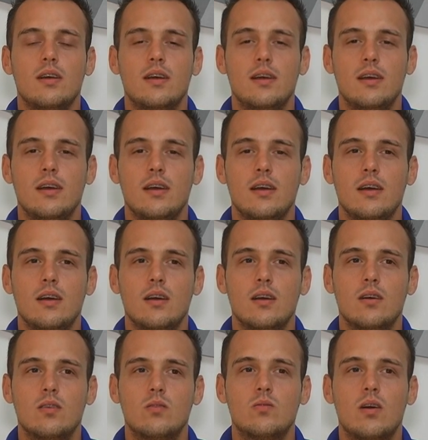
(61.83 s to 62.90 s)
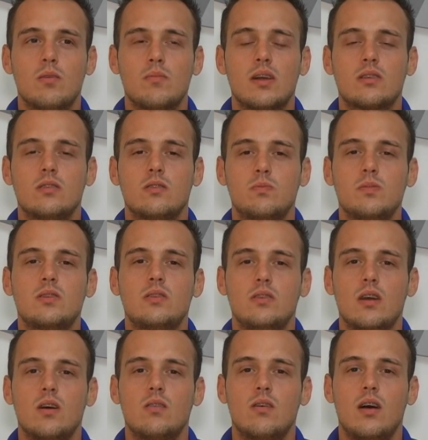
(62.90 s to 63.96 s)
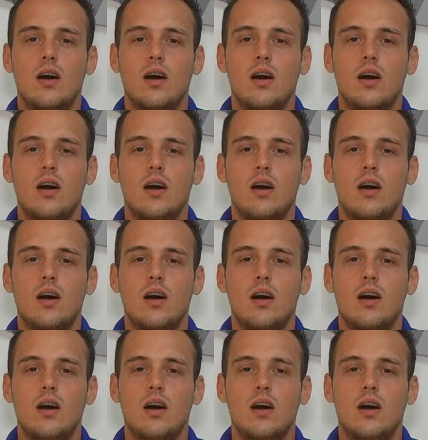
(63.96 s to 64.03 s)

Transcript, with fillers: É, um abraço em especial